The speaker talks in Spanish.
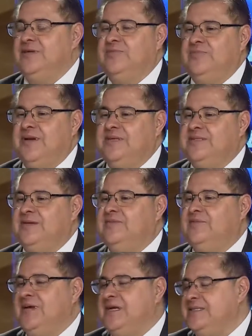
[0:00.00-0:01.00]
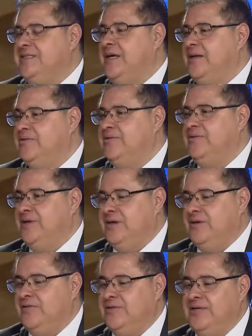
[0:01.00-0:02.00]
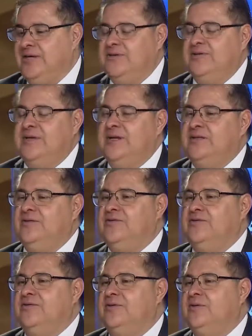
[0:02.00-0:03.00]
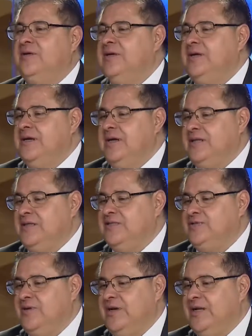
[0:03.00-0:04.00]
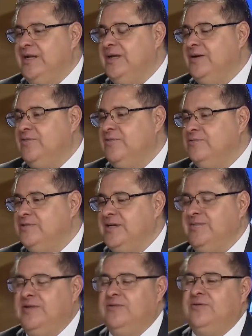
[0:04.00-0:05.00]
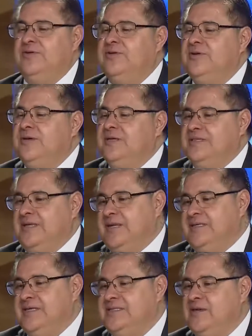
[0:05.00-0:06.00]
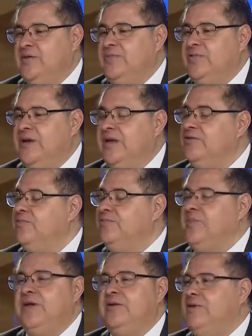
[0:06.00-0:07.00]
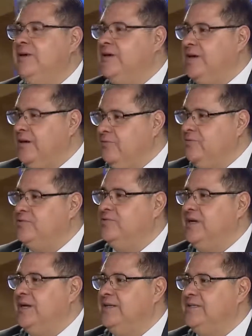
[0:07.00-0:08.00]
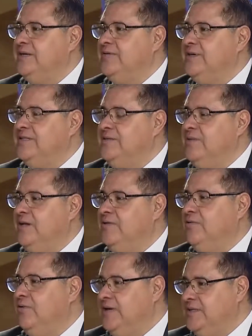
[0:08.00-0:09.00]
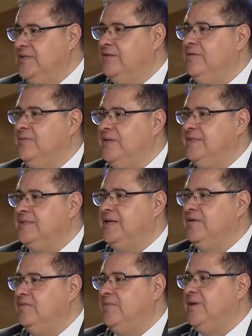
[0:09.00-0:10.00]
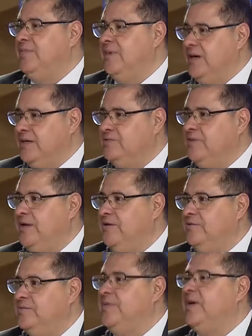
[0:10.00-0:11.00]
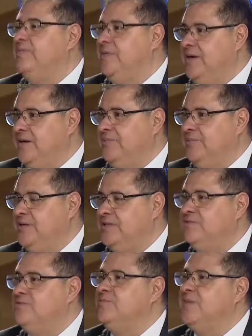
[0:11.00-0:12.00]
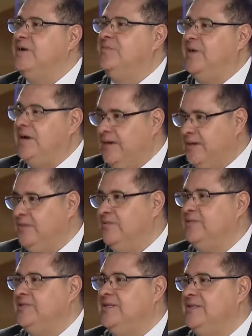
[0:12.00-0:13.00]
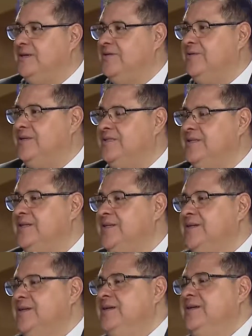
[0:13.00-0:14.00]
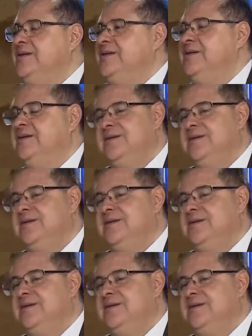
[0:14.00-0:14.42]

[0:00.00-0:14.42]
un préstamo, ha estado en contacto directo con la tesorería, con un servidor se les ha estado apoyando, pero el recurso que han estado recibiendo lo han estado administrando para pagar sueldos, para pagar impuestos, para pagar adeudos anteriores. Pero, a ver, eh,